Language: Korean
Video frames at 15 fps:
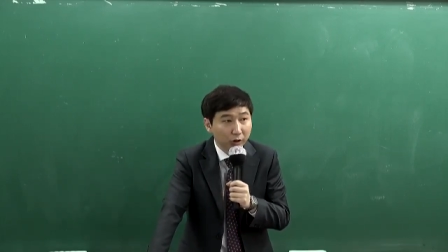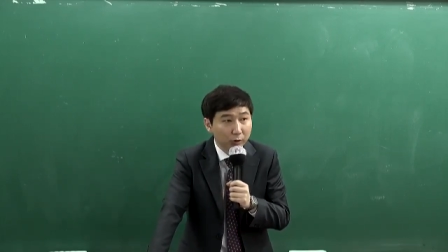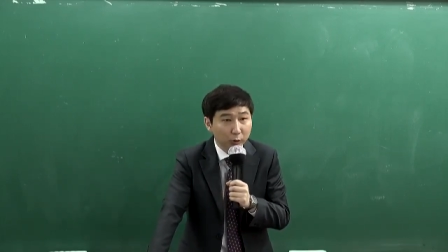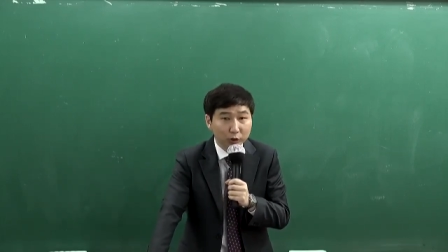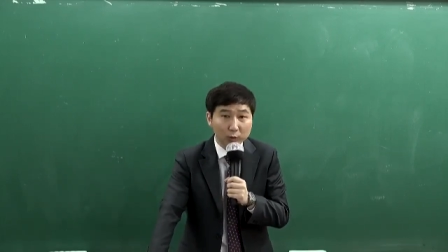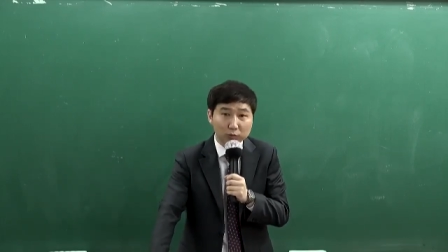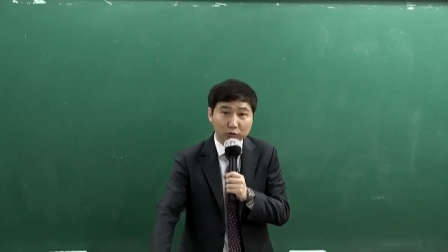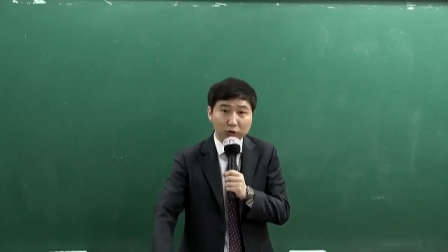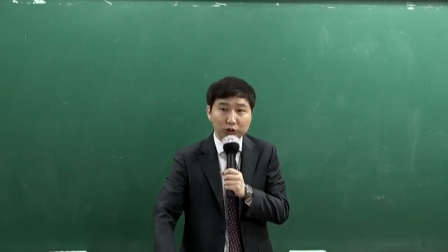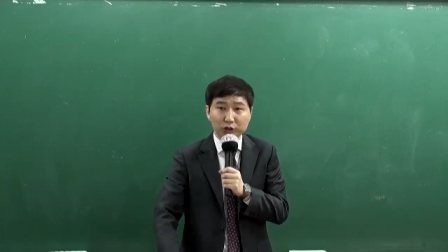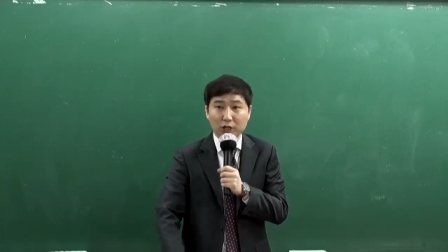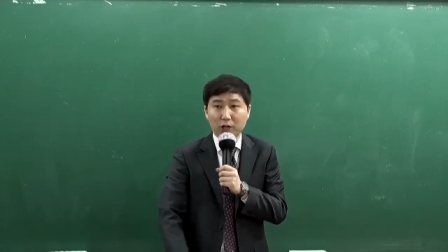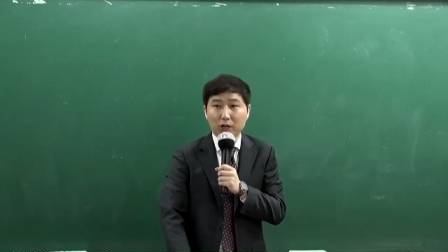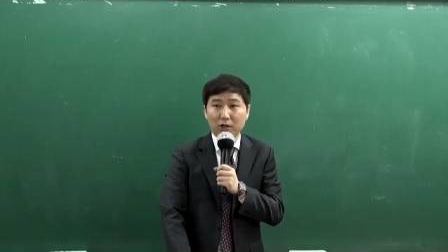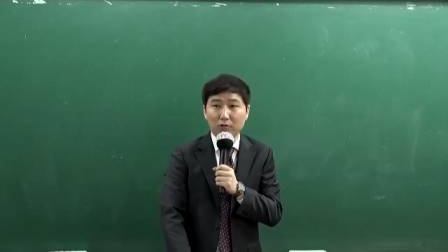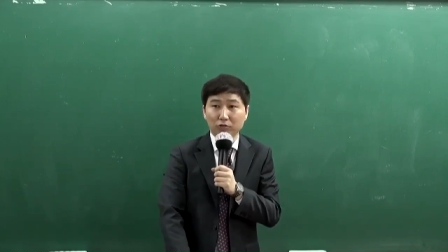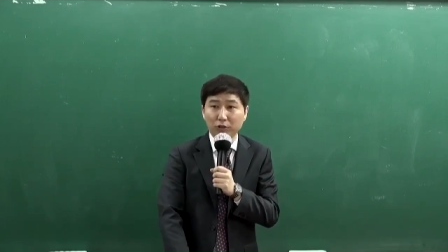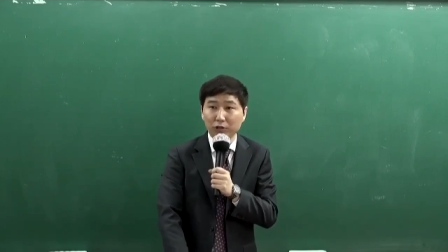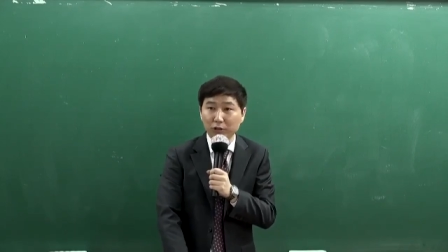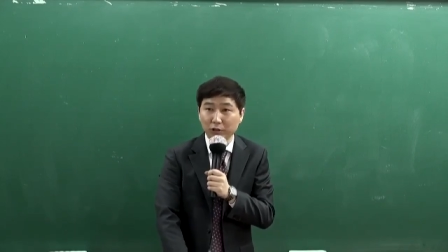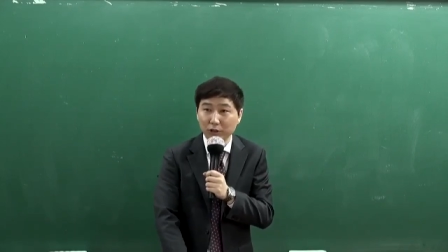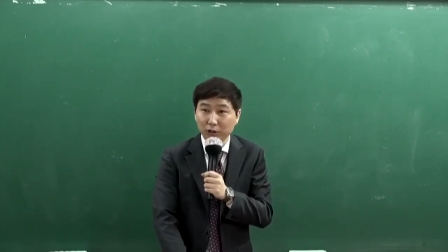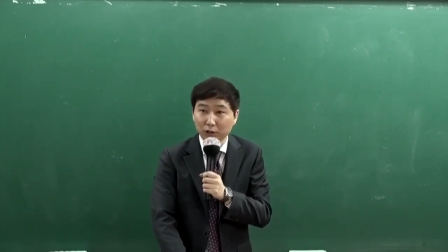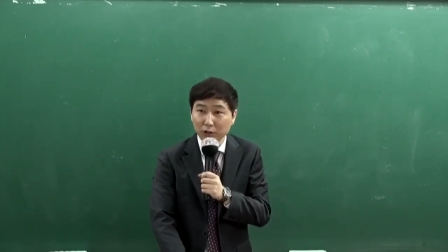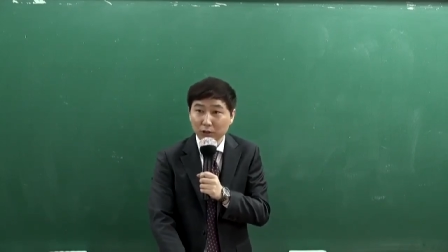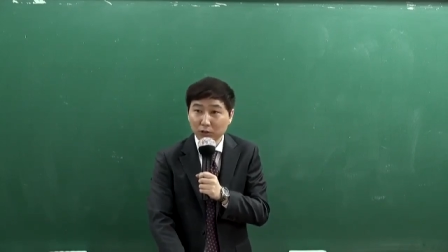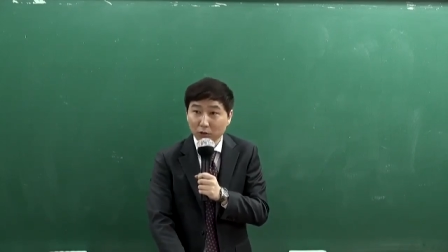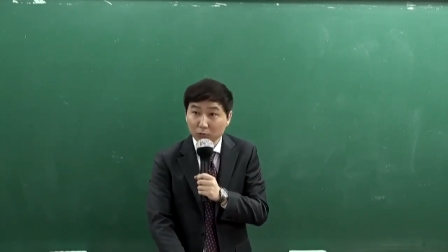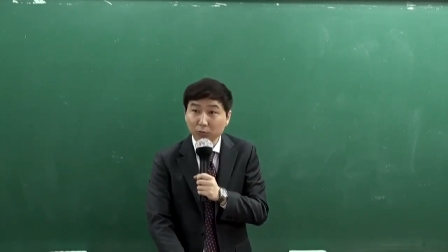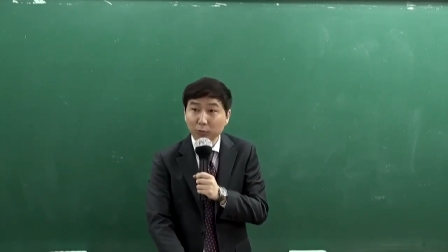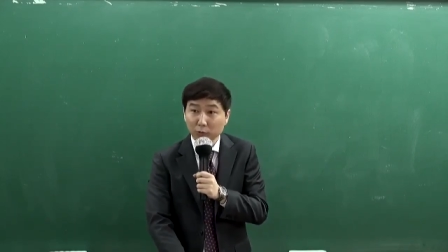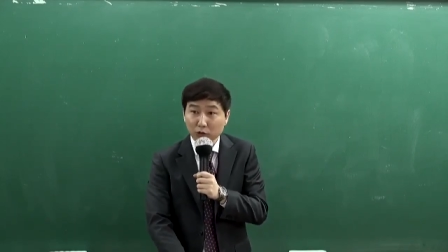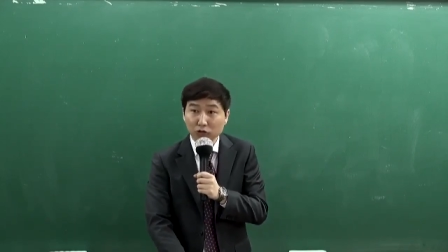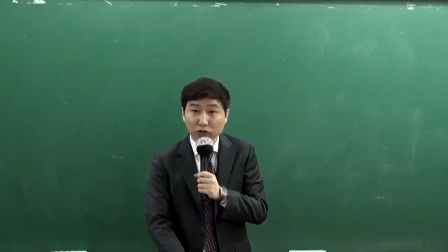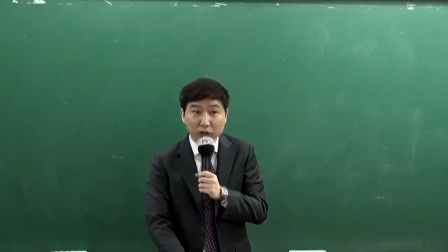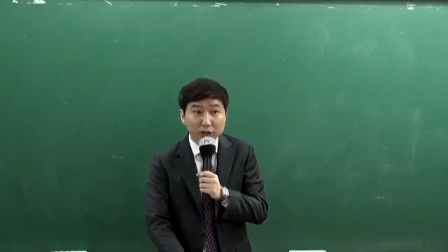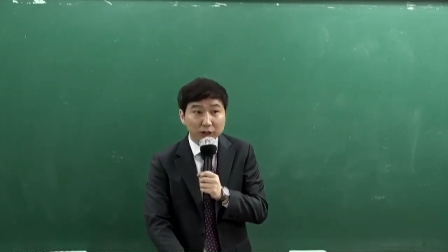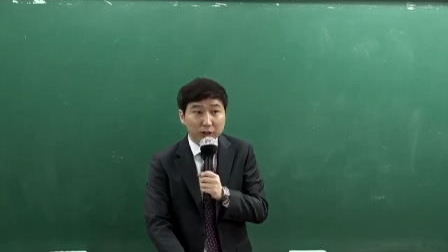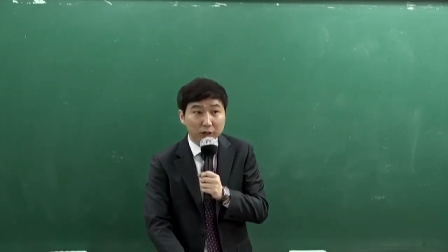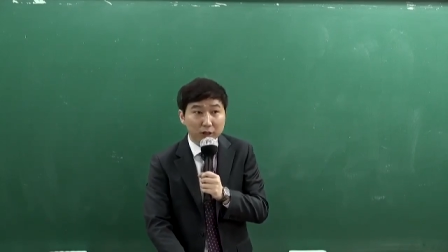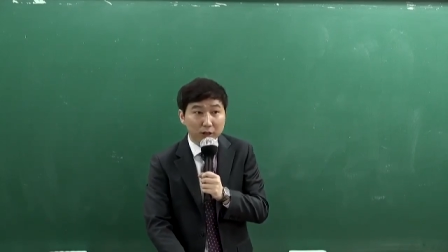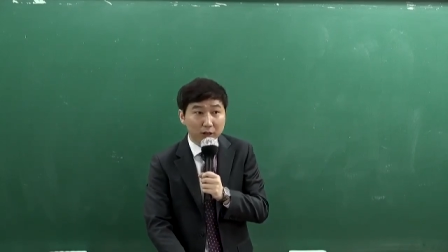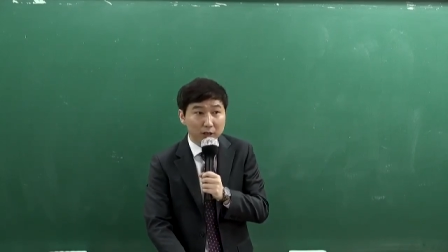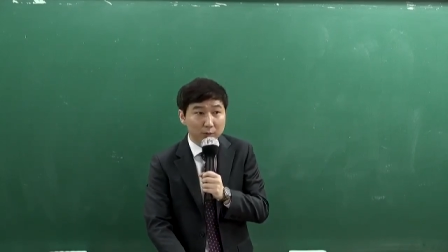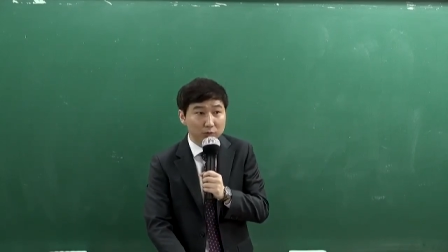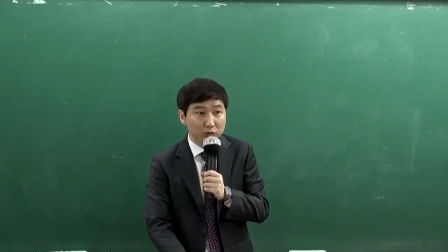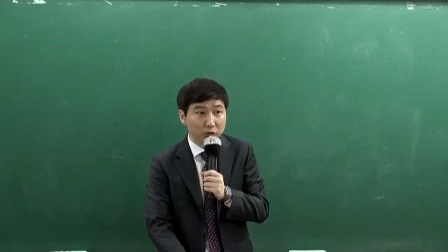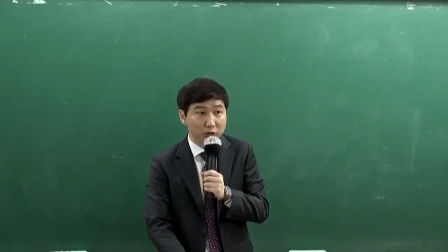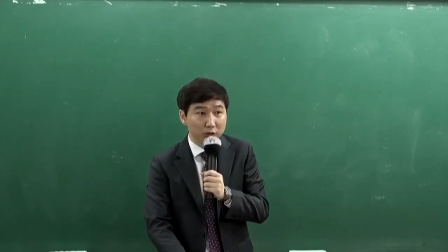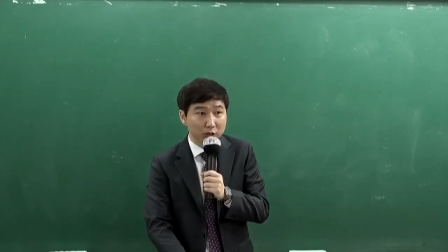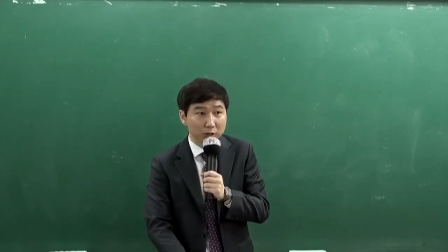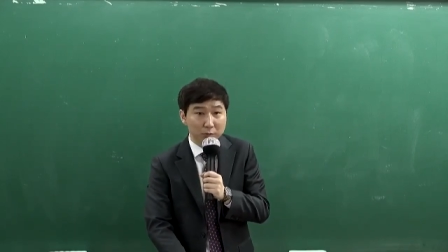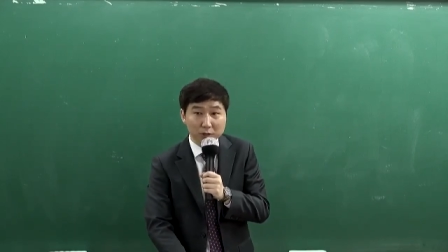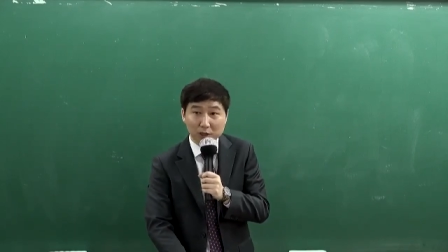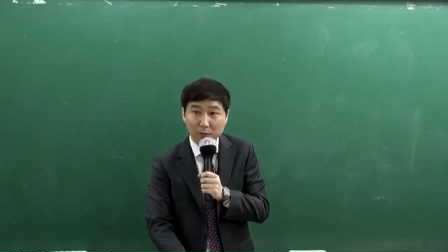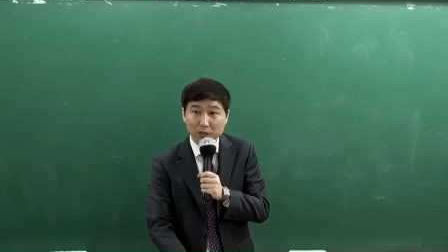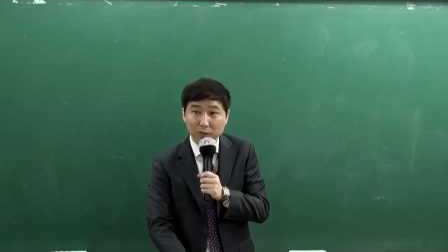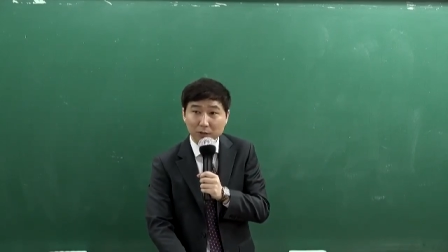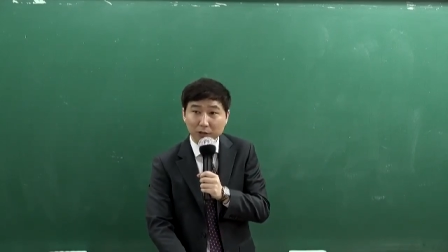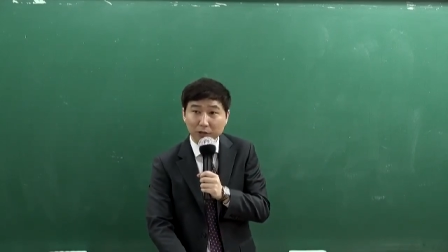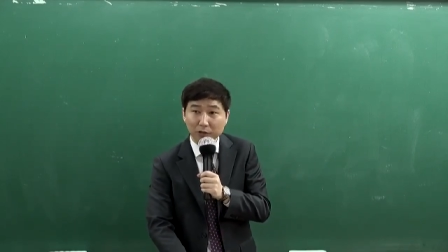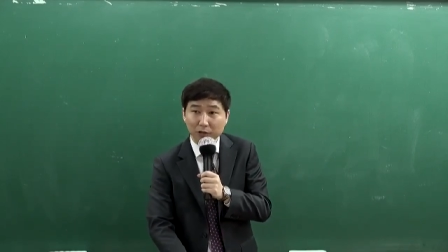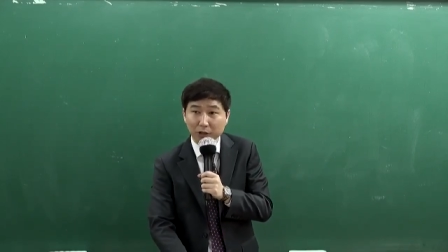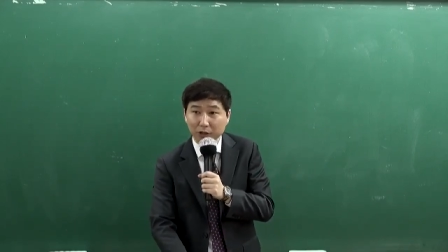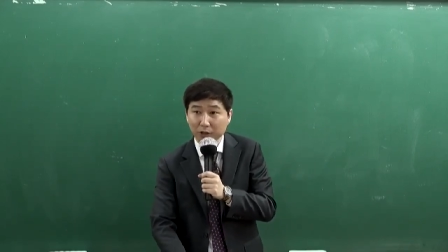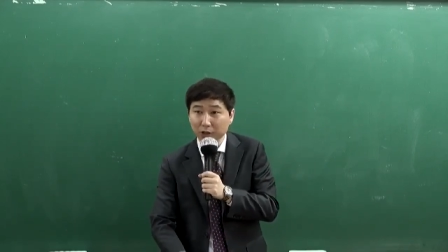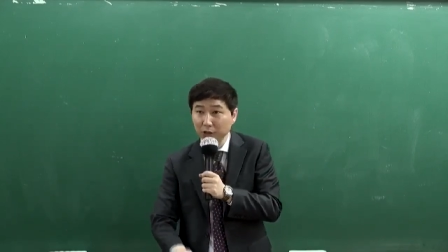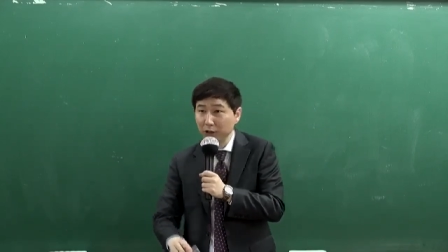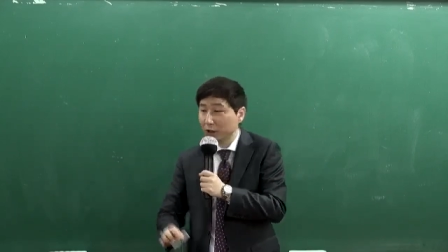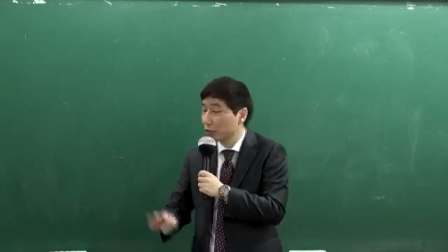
그럼 어떻게 풀 것이냐? 우리는 성문법주 국가니까 아까 김주영 간사님 비슷한 말씀하셨는데요.